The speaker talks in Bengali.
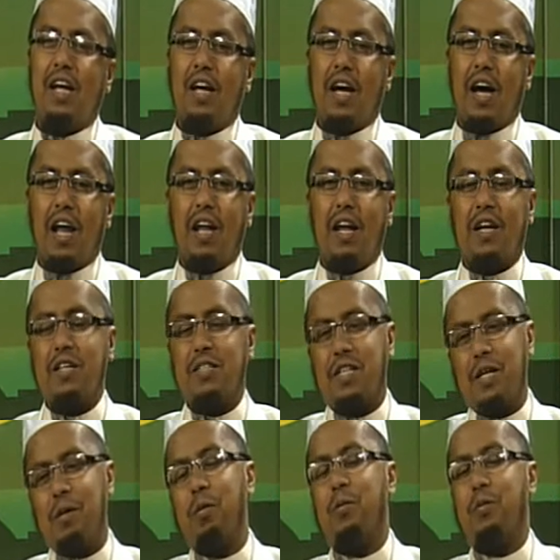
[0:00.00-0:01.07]
আল্লাহর কাছে
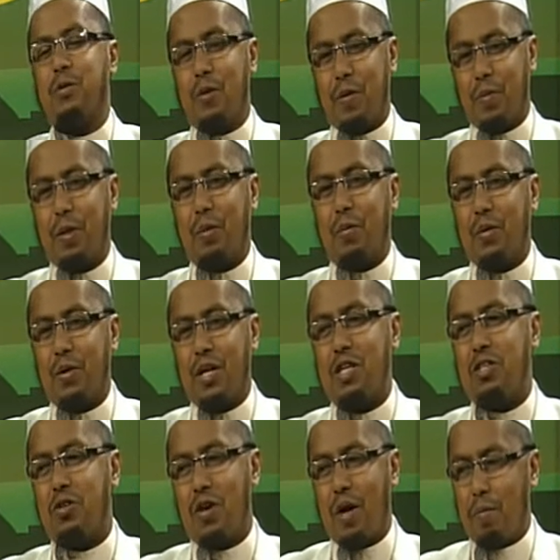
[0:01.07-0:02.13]
কিভাবে জবাব দেব এই
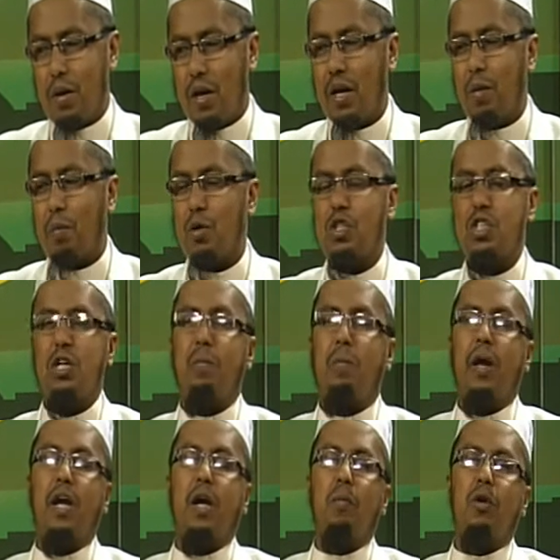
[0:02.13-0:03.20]
জন্য আপনার এই প্রশ্নের
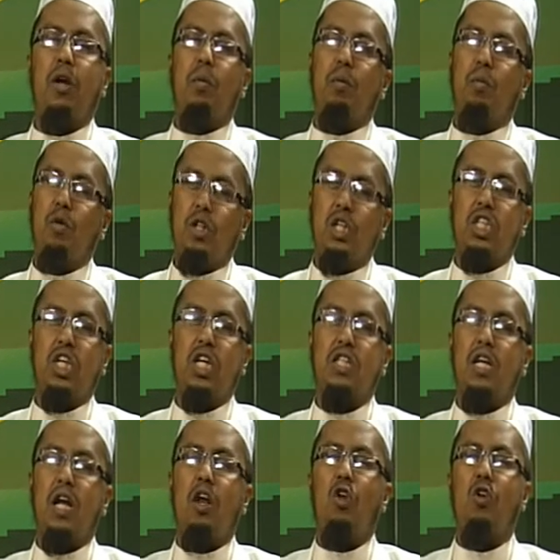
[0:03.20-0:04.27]
প্রেক্ষাপটে আমি বলতে চাই
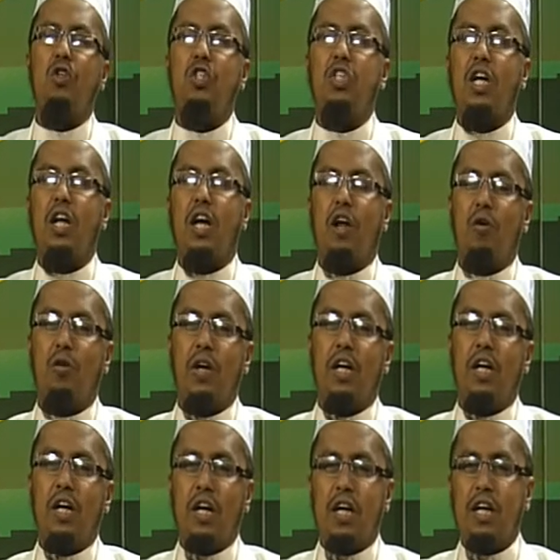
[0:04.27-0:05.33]
যারা লজ্জার কারণে
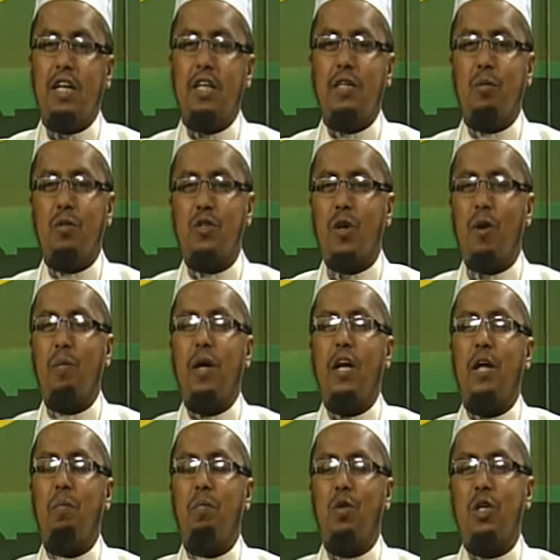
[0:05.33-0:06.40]
নিজে মুসলমান
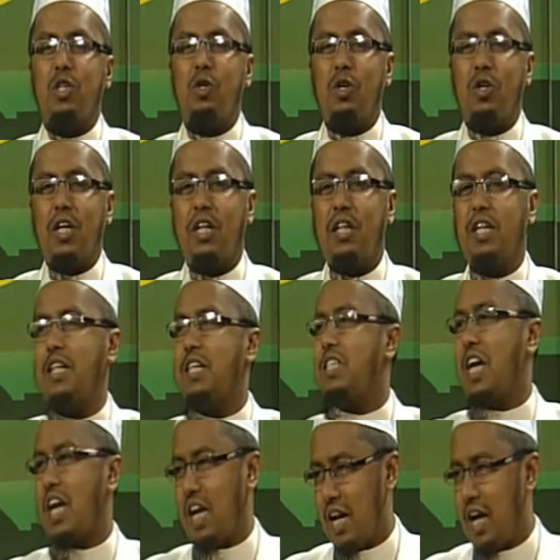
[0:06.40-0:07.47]
এই পরিচয়টা দিতে
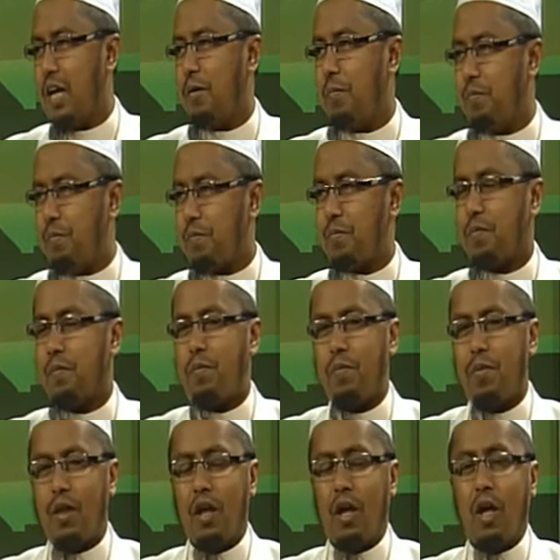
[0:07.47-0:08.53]
চান না
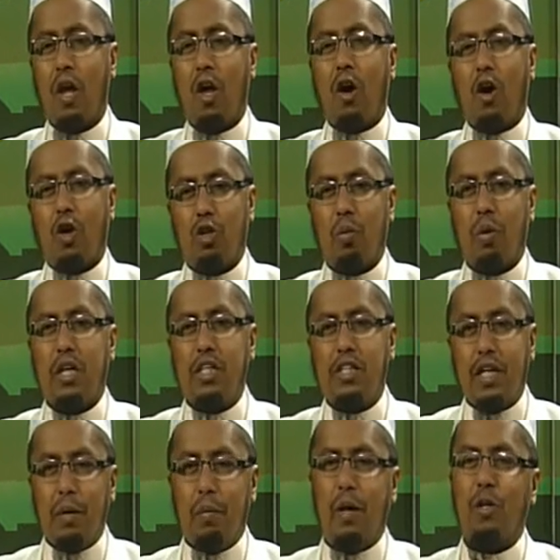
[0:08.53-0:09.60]
অথবা
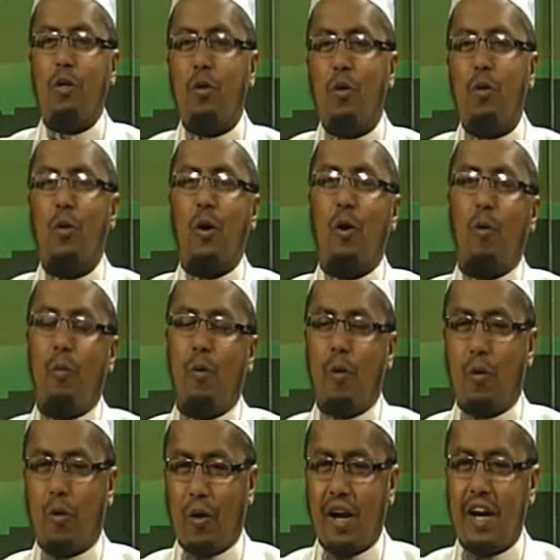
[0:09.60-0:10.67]
নিজের এই বাদগুলোকে গোপন
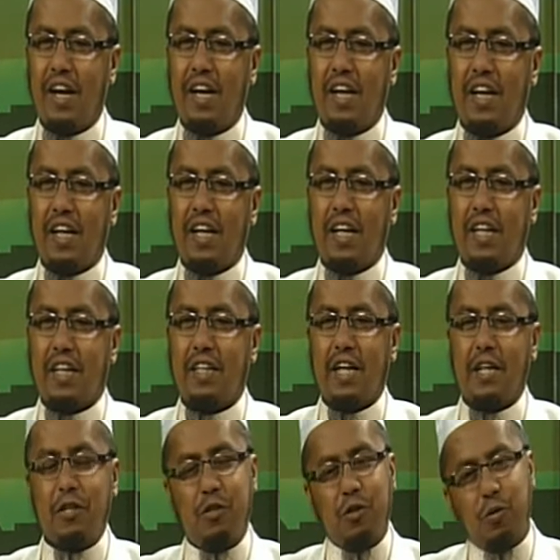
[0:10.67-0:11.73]
করেন
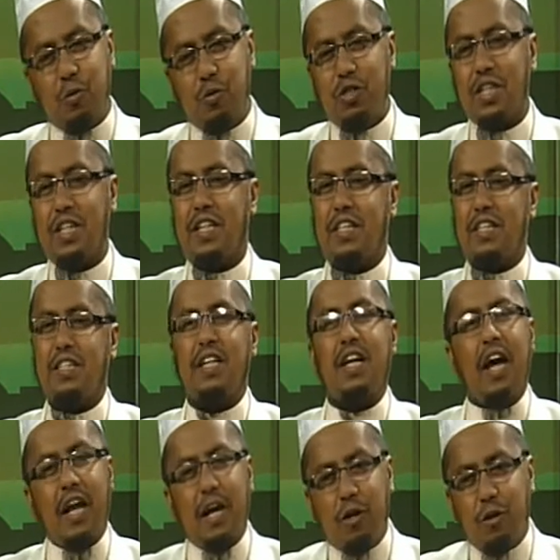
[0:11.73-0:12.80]
তাদের জন্য উচিত যে না
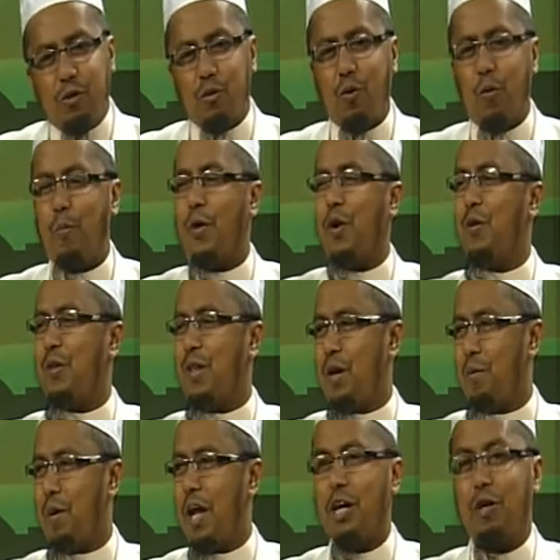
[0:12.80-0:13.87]
আরেকটু ওপেন হতে
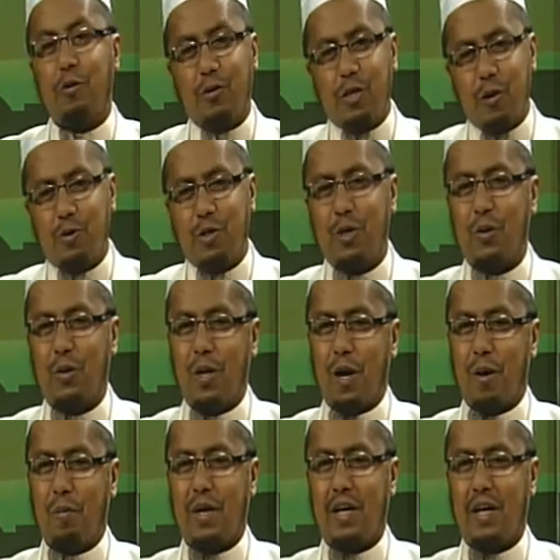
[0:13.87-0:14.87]
হবে আরেকটু সাহসী হতে হবে